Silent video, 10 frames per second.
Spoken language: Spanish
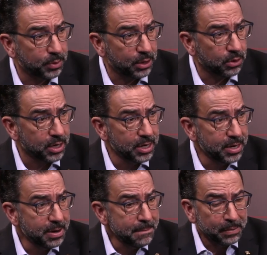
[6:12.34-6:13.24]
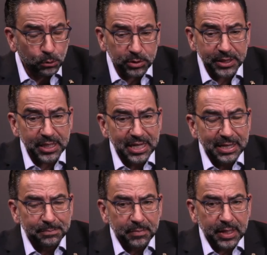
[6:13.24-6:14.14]
Obrador. Entonces,
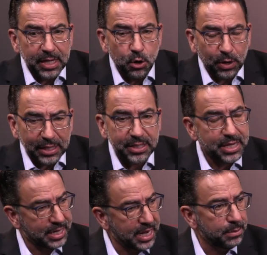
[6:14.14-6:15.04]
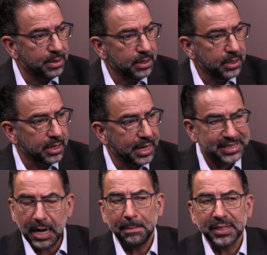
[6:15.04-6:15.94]
y lo que es increíble
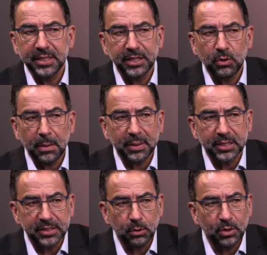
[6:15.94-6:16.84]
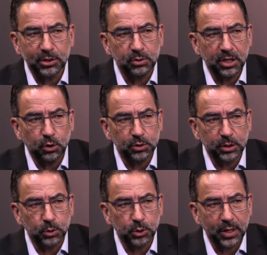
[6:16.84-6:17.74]
es que el presidente no haya presentado una acción de
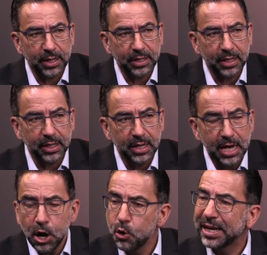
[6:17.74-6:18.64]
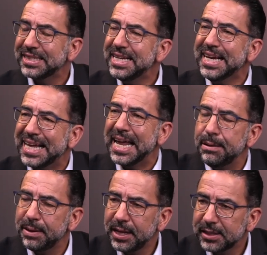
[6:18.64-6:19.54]
inconstitucionalidad. Lo que es
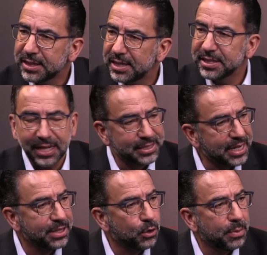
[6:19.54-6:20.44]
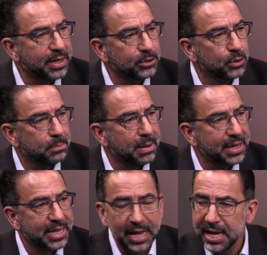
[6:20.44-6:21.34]
increíble es que la secretaria de Gobernación
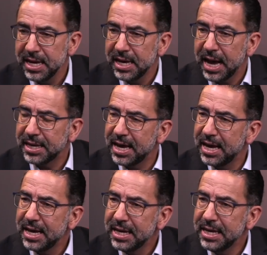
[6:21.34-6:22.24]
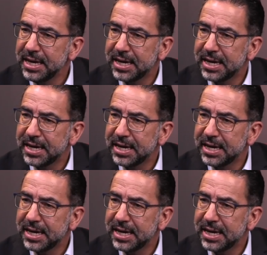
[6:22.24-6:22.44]
vaya allá y